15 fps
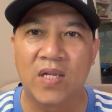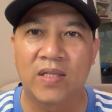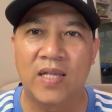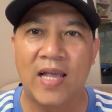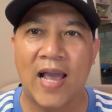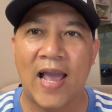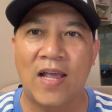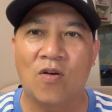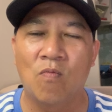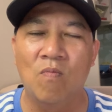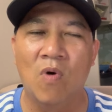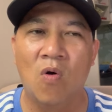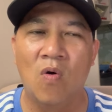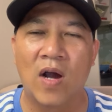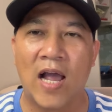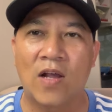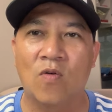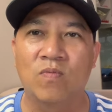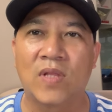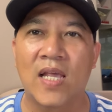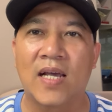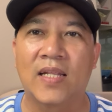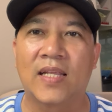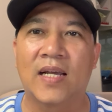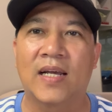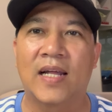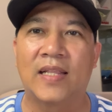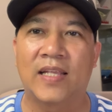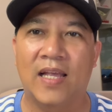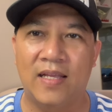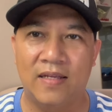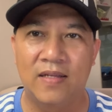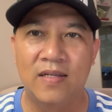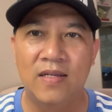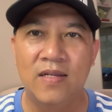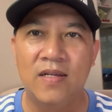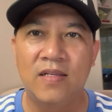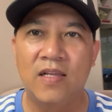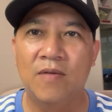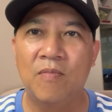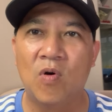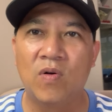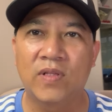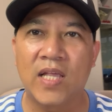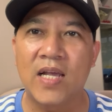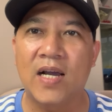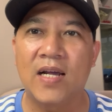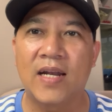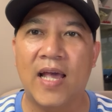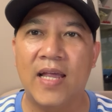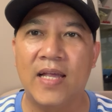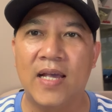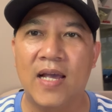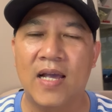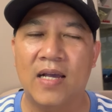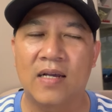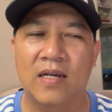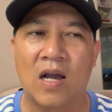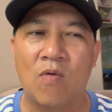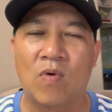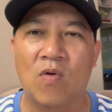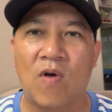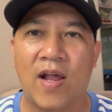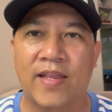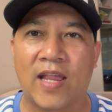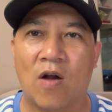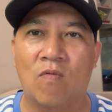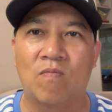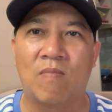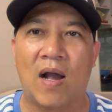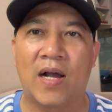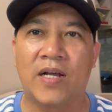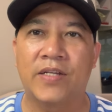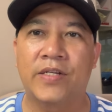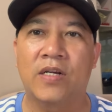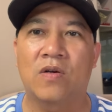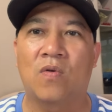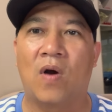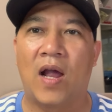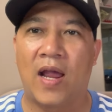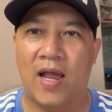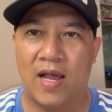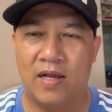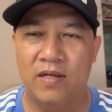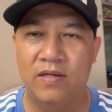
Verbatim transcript: thì ai cũng buồn ai cũng tiếc hết trơn các anh chị nhưng buồn tiếc ở đây không có quan trọng bằng cái sức khỏe